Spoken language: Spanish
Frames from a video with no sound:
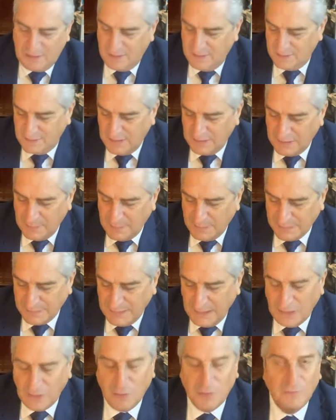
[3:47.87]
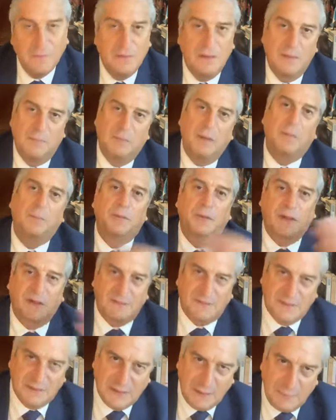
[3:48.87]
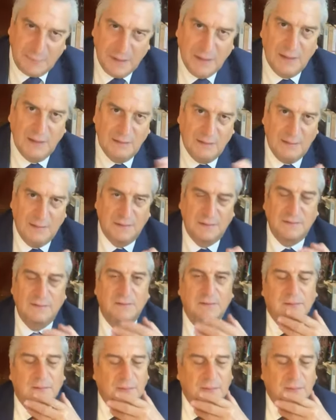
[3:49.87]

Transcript: Quizá el demandado, pero pudiera ser también el,